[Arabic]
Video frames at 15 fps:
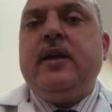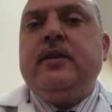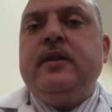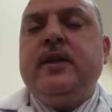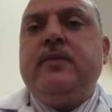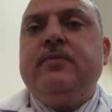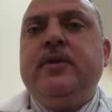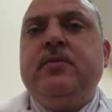
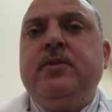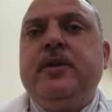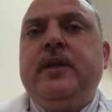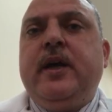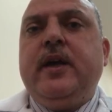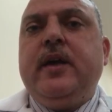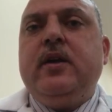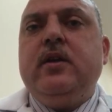لك من
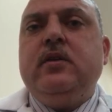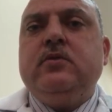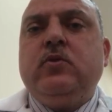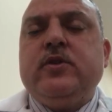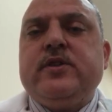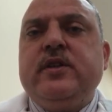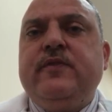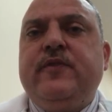البدايه
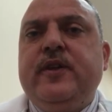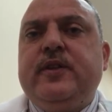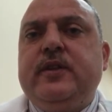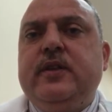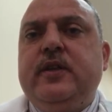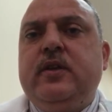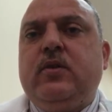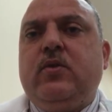وظيفه
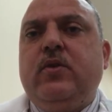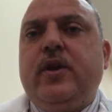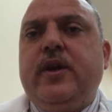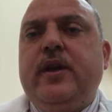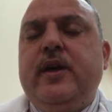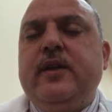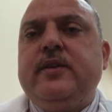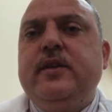
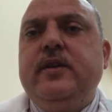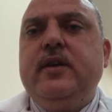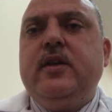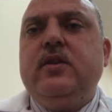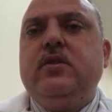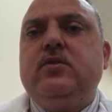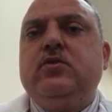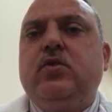القرينات
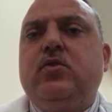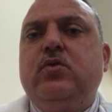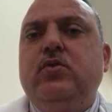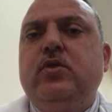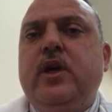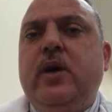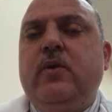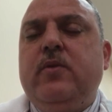هي
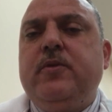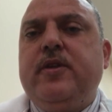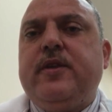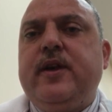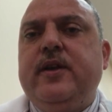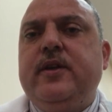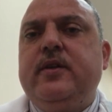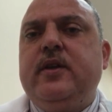دخول هواء
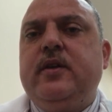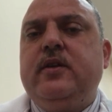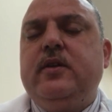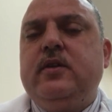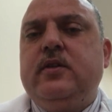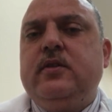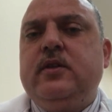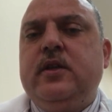مثالي
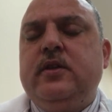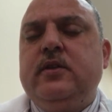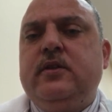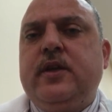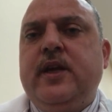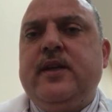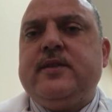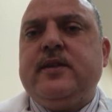
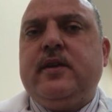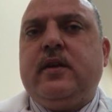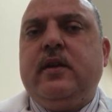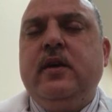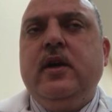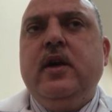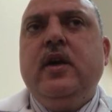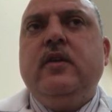للرئتين
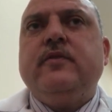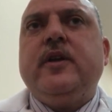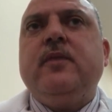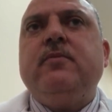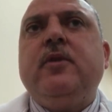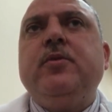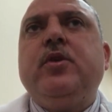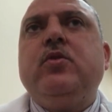
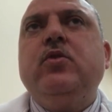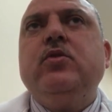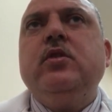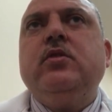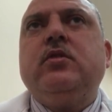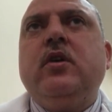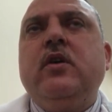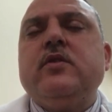فلما بيكون
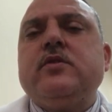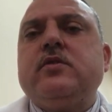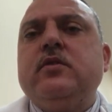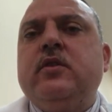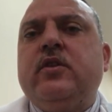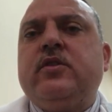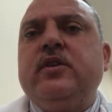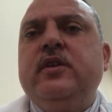الطقس
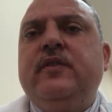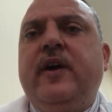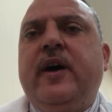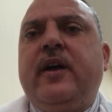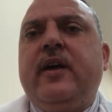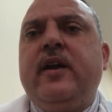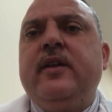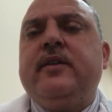لطيف
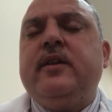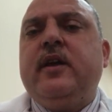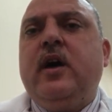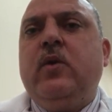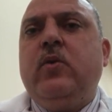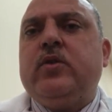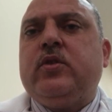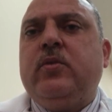حراره
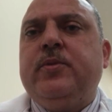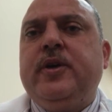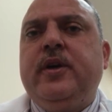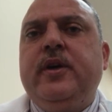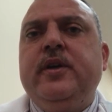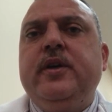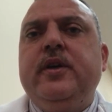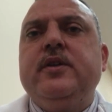الهواء
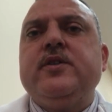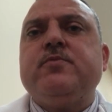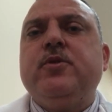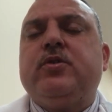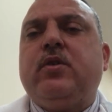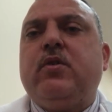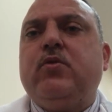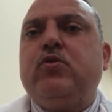طبيعيه نسبه
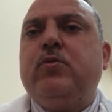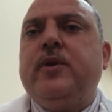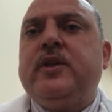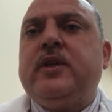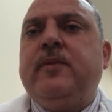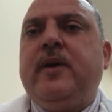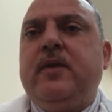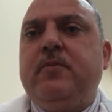الرطوبه
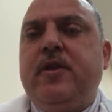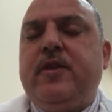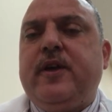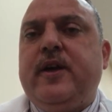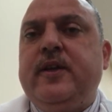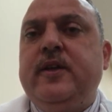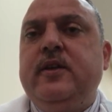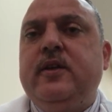تبعها
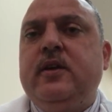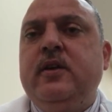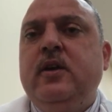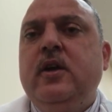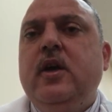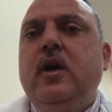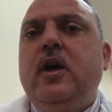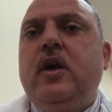مثاليه
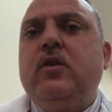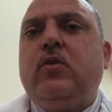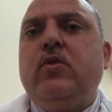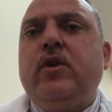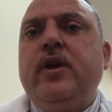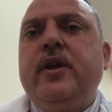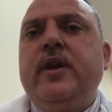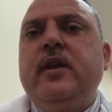
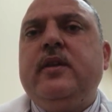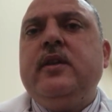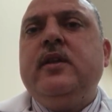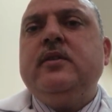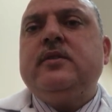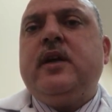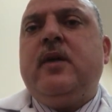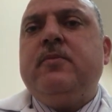القرينات
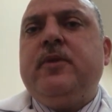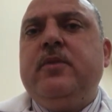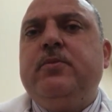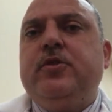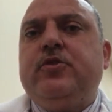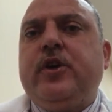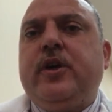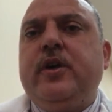لن تعمل
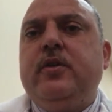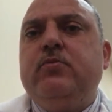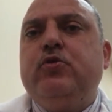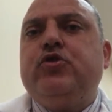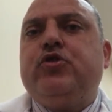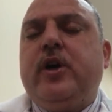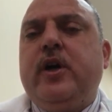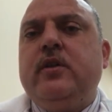بشكل
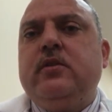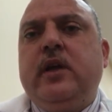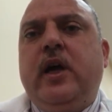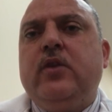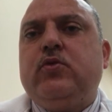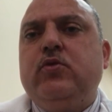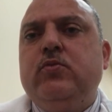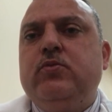مجهد رح
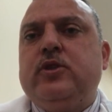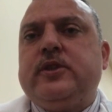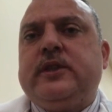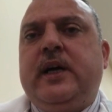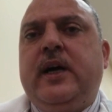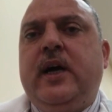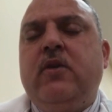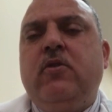تكون
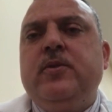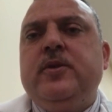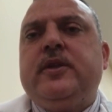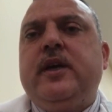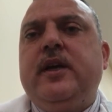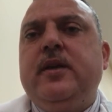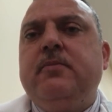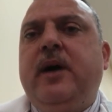مرتاحه
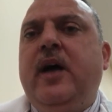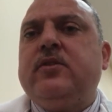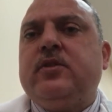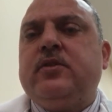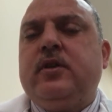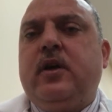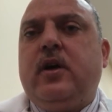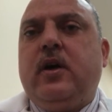وبالتالي ما
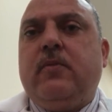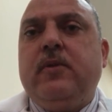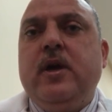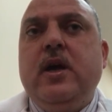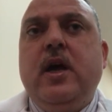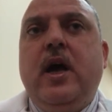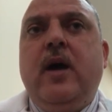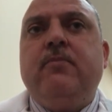حتتضخم
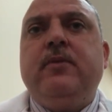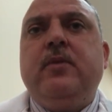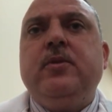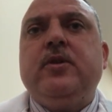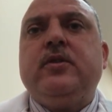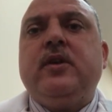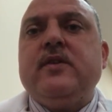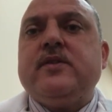اما
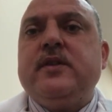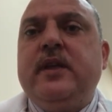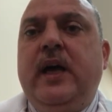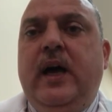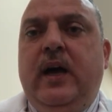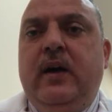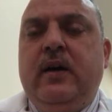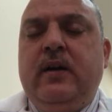بالطقس
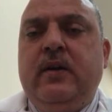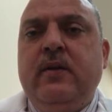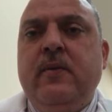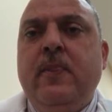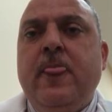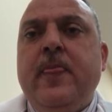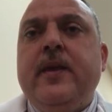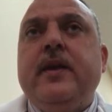الحار
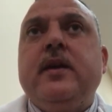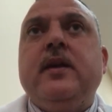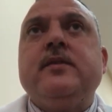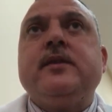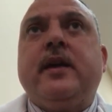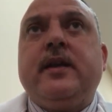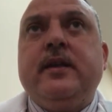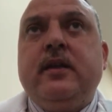
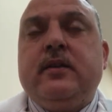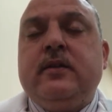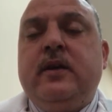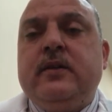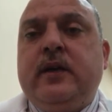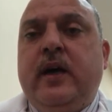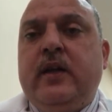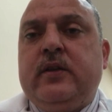اذا كنا
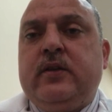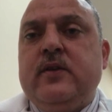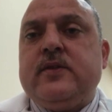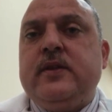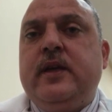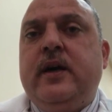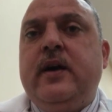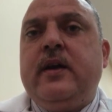طلعنا على الطقس
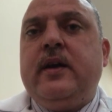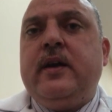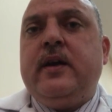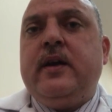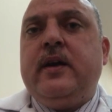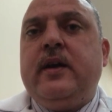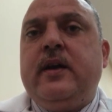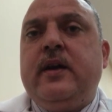الحار
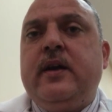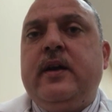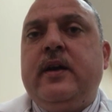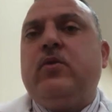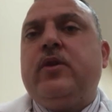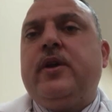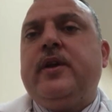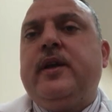اجباري
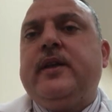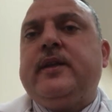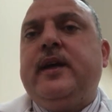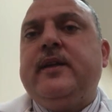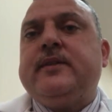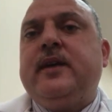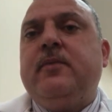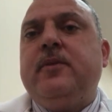هالقرينات
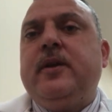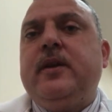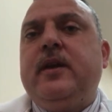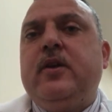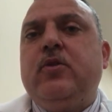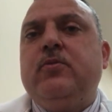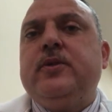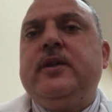رح تعمل
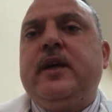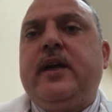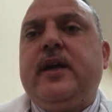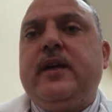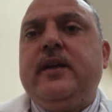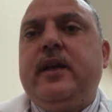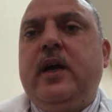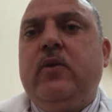لانه
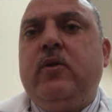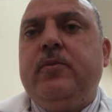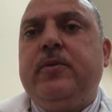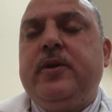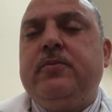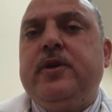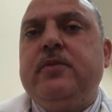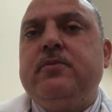بتدخل الهواء
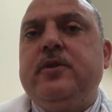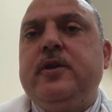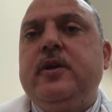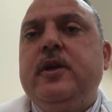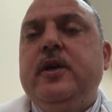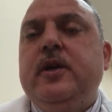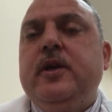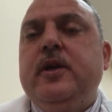
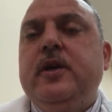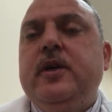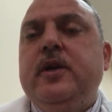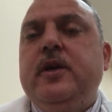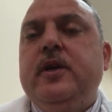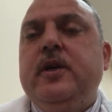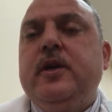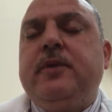
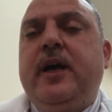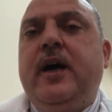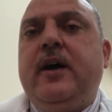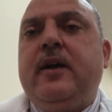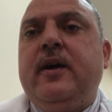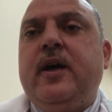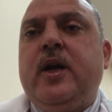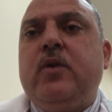
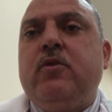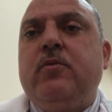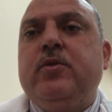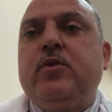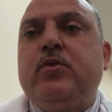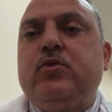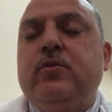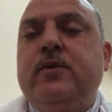بحراره
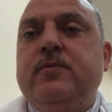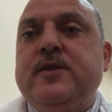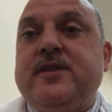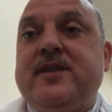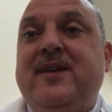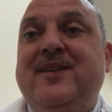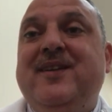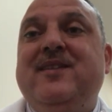وبرطوبه
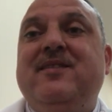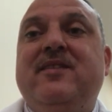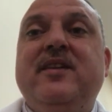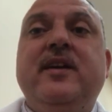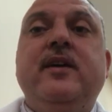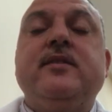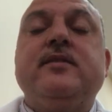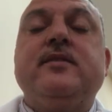مثاليه
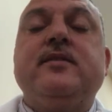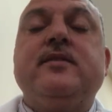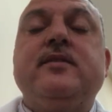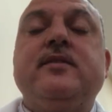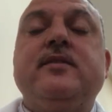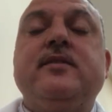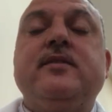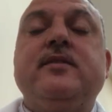للرئتين
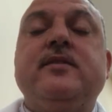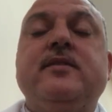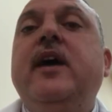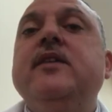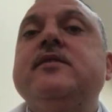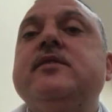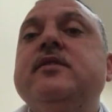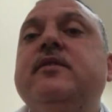
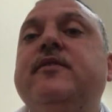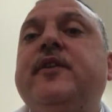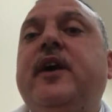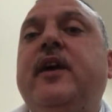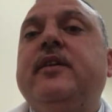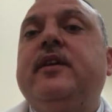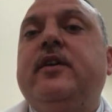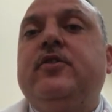فلا يصير في
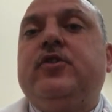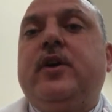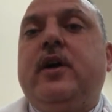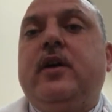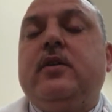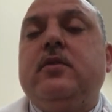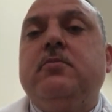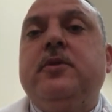عنا
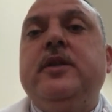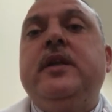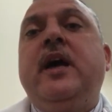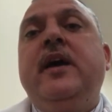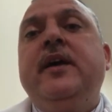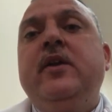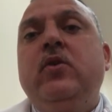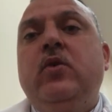اجهاد طيب
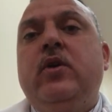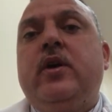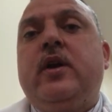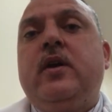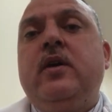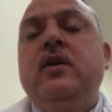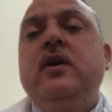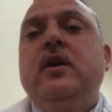دكتور
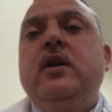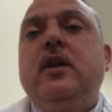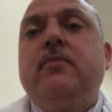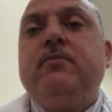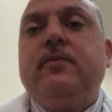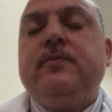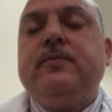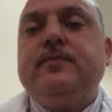عصام اذا
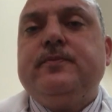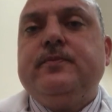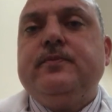كان في